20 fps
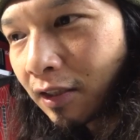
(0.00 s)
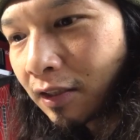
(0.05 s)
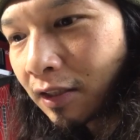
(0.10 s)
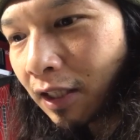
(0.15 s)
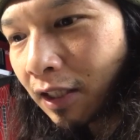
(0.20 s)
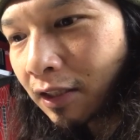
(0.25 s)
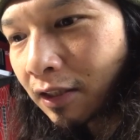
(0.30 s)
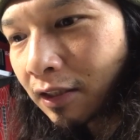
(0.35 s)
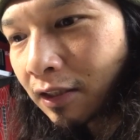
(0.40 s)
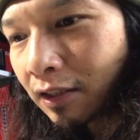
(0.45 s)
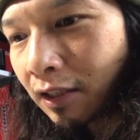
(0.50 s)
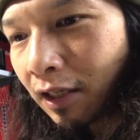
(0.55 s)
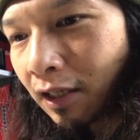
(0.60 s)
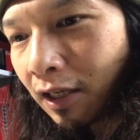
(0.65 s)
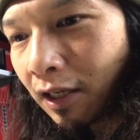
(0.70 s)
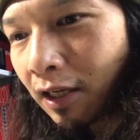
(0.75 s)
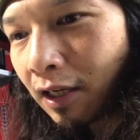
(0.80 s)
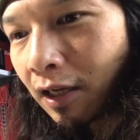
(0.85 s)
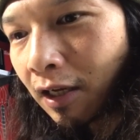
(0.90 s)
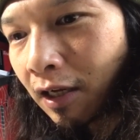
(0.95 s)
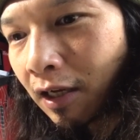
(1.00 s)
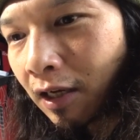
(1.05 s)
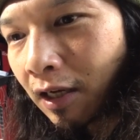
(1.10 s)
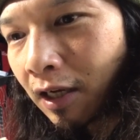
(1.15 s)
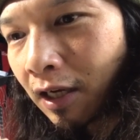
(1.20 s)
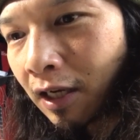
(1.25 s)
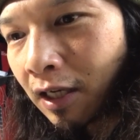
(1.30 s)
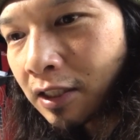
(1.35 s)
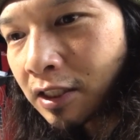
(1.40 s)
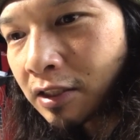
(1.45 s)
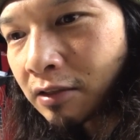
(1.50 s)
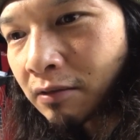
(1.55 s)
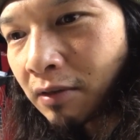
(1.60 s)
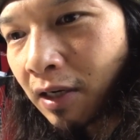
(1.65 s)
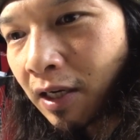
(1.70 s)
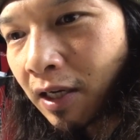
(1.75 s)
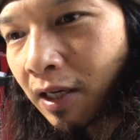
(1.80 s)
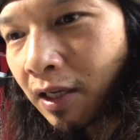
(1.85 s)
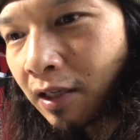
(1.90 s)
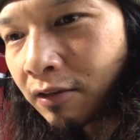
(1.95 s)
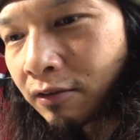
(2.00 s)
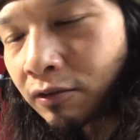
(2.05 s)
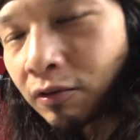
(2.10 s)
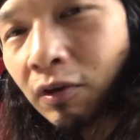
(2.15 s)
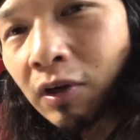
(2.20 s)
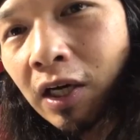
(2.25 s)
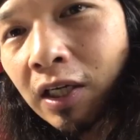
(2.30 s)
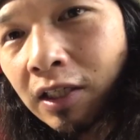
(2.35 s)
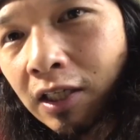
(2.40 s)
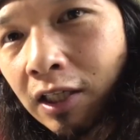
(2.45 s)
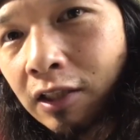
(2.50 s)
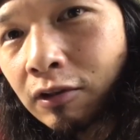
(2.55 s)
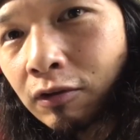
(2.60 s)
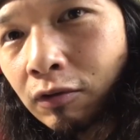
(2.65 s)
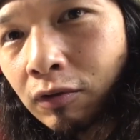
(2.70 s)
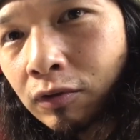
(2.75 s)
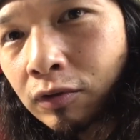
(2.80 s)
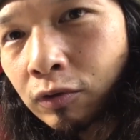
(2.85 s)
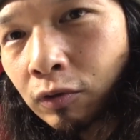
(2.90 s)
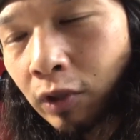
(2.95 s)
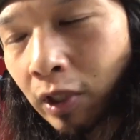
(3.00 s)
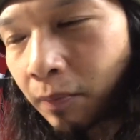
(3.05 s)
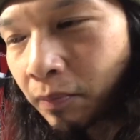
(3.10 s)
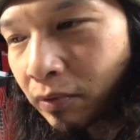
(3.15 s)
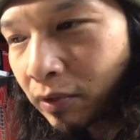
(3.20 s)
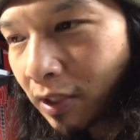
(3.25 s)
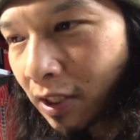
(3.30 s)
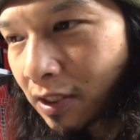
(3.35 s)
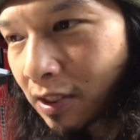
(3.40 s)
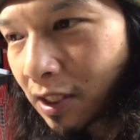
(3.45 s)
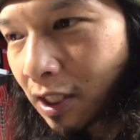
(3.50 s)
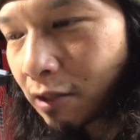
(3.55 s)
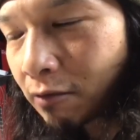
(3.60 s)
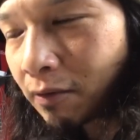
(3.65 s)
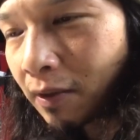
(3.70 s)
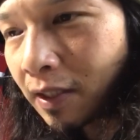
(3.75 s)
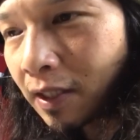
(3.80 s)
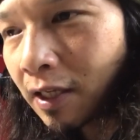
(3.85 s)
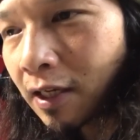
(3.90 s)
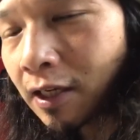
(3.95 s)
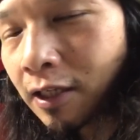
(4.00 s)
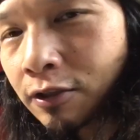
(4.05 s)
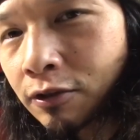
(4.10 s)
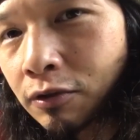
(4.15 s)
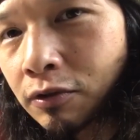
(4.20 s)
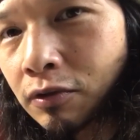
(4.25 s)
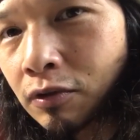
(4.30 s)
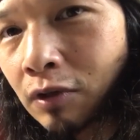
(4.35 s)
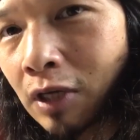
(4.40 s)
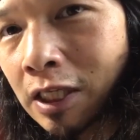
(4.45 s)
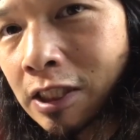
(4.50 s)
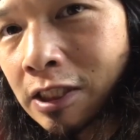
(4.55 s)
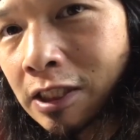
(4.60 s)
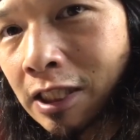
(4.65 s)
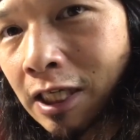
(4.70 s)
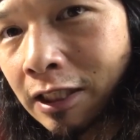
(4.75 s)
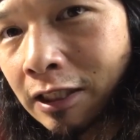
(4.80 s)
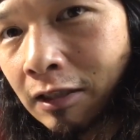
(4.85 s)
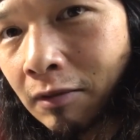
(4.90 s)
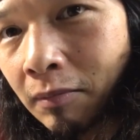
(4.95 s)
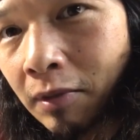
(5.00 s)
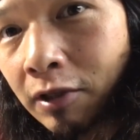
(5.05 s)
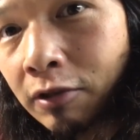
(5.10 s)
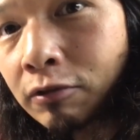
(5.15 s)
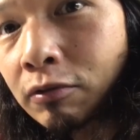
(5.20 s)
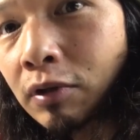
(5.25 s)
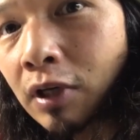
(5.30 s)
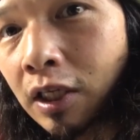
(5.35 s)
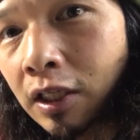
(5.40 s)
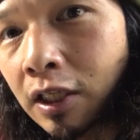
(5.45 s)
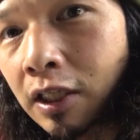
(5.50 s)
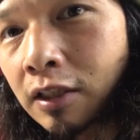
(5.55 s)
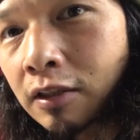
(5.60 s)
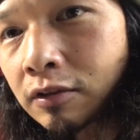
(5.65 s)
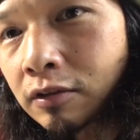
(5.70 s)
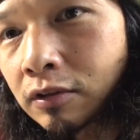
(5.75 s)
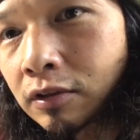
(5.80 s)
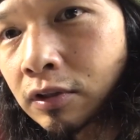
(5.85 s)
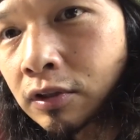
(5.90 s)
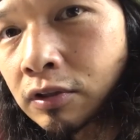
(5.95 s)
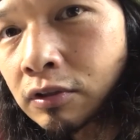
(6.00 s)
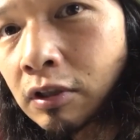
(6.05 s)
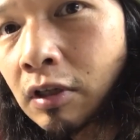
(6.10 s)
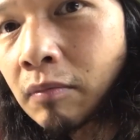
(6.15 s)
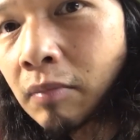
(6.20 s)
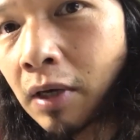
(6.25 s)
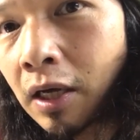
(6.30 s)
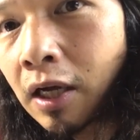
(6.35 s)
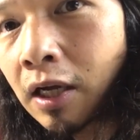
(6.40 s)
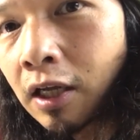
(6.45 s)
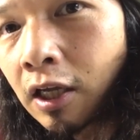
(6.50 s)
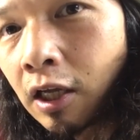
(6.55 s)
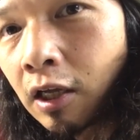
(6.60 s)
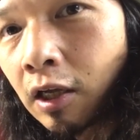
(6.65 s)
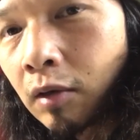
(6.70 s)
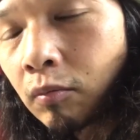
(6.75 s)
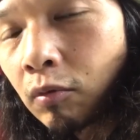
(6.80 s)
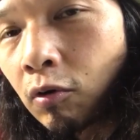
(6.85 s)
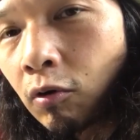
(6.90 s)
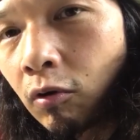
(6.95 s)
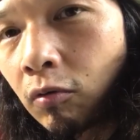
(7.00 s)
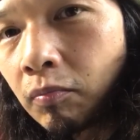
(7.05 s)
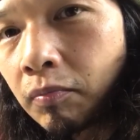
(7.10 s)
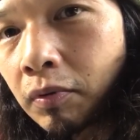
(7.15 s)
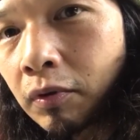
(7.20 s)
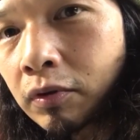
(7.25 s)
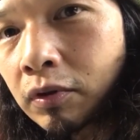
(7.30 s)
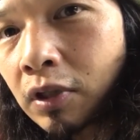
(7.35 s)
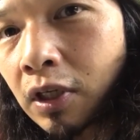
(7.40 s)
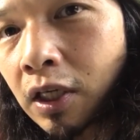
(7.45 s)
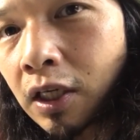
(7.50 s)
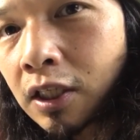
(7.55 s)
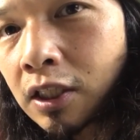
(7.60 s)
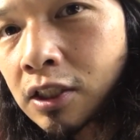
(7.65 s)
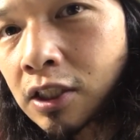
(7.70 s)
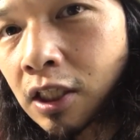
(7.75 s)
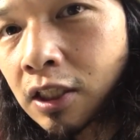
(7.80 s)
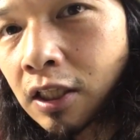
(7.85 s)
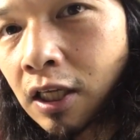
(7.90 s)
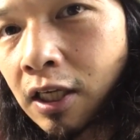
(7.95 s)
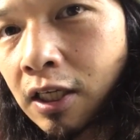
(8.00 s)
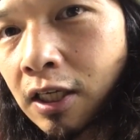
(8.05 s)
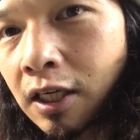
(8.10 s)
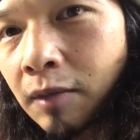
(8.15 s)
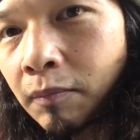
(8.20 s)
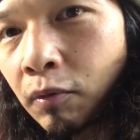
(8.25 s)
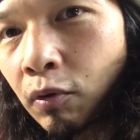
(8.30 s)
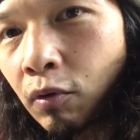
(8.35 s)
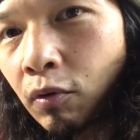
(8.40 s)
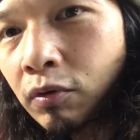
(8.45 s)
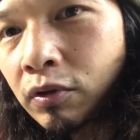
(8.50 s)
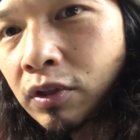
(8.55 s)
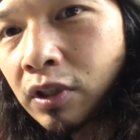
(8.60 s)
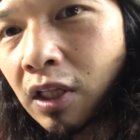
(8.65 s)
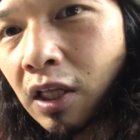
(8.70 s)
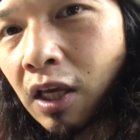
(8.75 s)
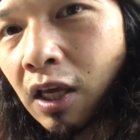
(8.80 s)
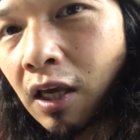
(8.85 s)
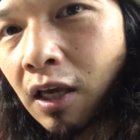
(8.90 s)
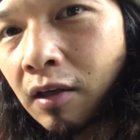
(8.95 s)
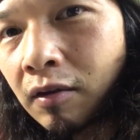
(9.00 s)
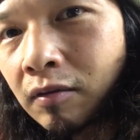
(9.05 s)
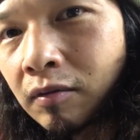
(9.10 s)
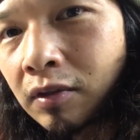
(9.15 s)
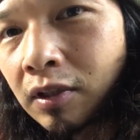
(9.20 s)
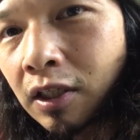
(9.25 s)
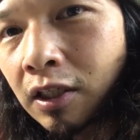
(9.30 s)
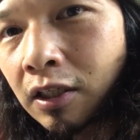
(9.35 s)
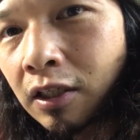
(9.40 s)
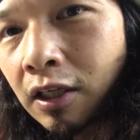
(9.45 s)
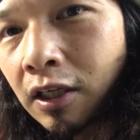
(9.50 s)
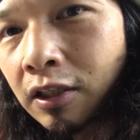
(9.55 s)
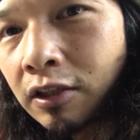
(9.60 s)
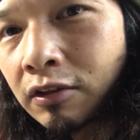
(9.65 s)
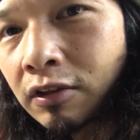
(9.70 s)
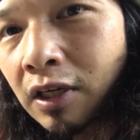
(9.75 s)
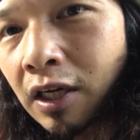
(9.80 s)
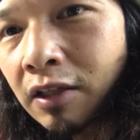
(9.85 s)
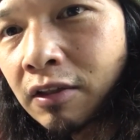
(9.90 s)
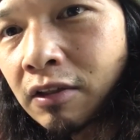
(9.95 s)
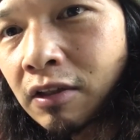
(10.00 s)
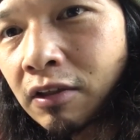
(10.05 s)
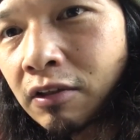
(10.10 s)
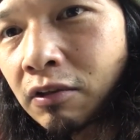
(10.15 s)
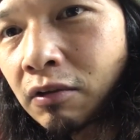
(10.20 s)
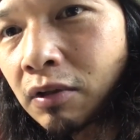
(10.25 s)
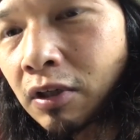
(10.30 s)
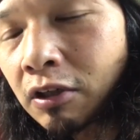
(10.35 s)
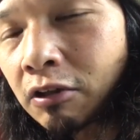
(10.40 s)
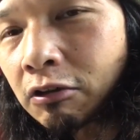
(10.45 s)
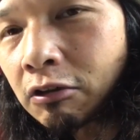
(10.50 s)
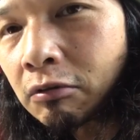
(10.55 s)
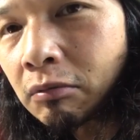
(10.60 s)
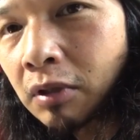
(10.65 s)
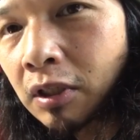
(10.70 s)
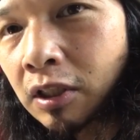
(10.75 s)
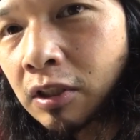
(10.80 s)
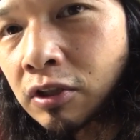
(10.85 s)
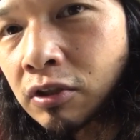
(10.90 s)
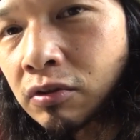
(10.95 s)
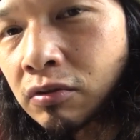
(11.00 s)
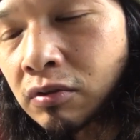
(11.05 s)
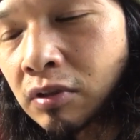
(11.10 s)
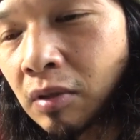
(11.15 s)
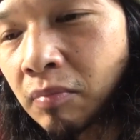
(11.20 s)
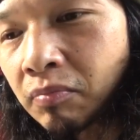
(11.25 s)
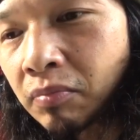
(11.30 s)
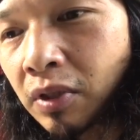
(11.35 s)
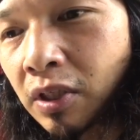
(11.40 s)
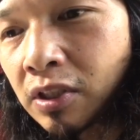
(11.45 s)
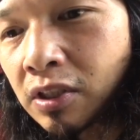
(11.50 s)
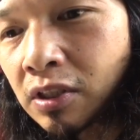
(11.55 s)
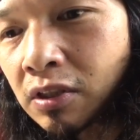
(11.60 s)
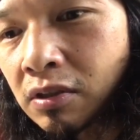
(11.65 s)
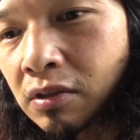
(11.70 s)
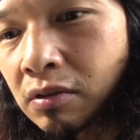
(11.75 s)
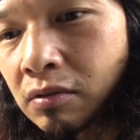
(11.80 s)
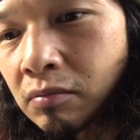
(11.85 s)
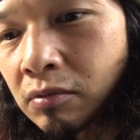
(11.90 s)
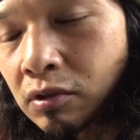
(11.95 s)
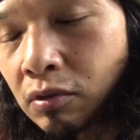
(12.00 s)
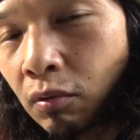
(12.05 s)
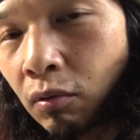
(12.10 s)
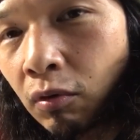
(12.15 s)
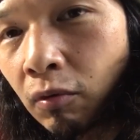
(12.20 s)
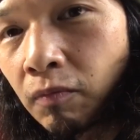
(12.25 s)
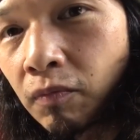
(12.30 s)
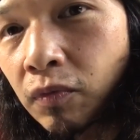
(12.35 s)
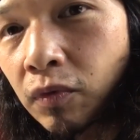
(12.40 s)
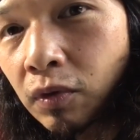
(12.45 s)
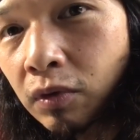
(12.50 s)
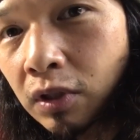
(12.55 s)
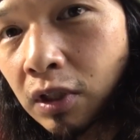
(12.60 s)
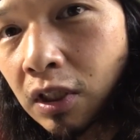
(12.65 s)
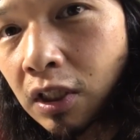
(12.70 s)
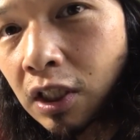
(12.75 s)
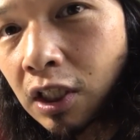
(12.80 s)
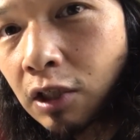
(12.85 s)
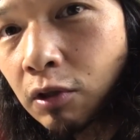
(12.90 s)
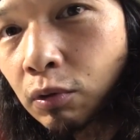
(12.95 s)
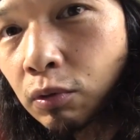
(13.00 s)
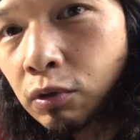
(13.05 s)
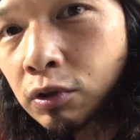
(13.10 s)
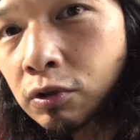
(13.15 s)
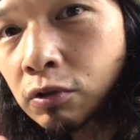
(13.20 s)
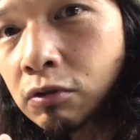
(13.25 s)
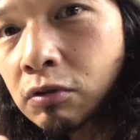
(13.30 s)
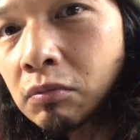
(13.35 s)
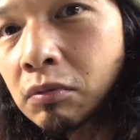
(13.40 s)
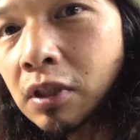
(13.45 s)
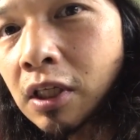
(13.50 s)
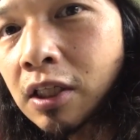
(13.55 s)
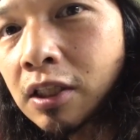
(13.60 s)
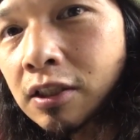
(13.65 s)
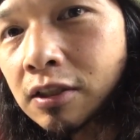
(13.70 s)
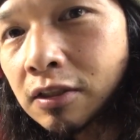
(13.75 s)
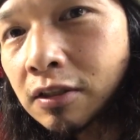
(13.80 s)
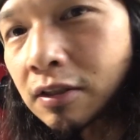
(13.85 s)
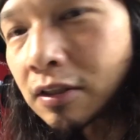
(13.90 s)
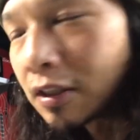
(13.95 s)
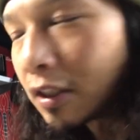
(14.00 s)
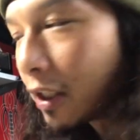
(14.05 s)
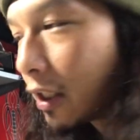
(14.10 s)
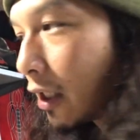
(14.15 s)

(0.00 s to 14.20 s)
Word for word: だったら味わえるのかなと。それプラスアルファなんかちょっと足固めるとかねすれば、もう根本的に車体がボロくて、歪んでるような車にチューンナップエンジン積むと本当にいいこと一つもないです。